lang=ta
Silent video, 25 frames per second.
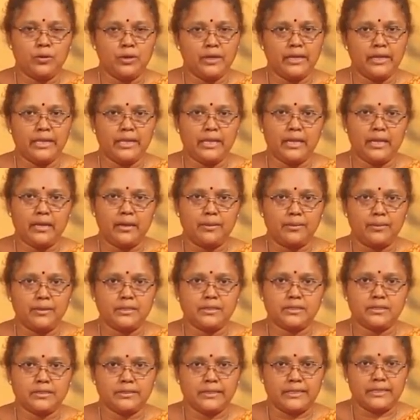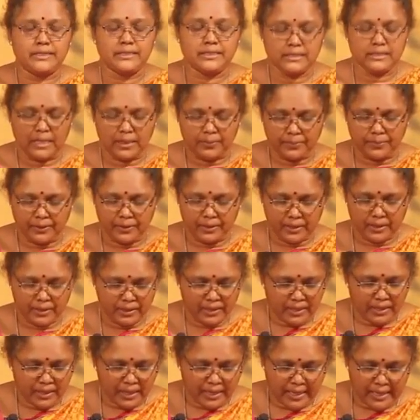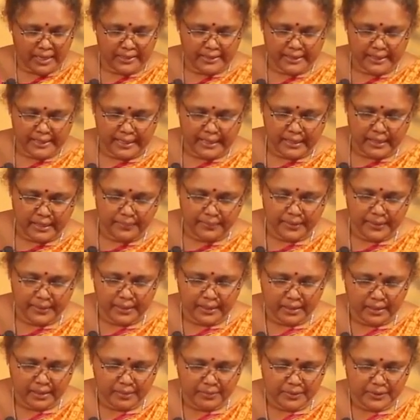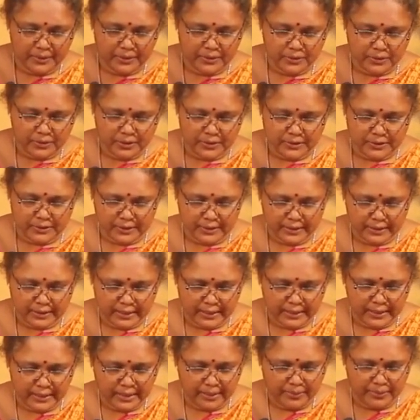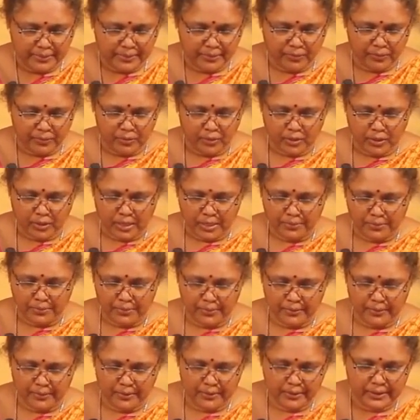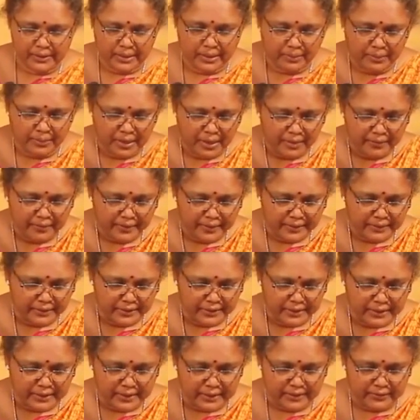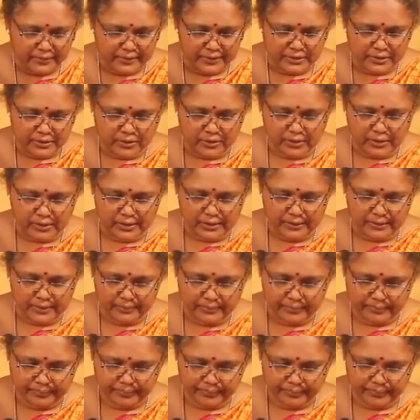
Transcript: உருண்டையாக நம்ம செஞ்சு சாப்பிட்லாம் அதுக்கு என்ன பண்ணலாம் அப்படின்னு சொல்லி சொன்னீங்கன்னா நீங்கள் இப்போ ஒரு கப்பு இந்த மாவு எடுத்துட்டீங்கன்னு வச்சுக்கோங்களேன்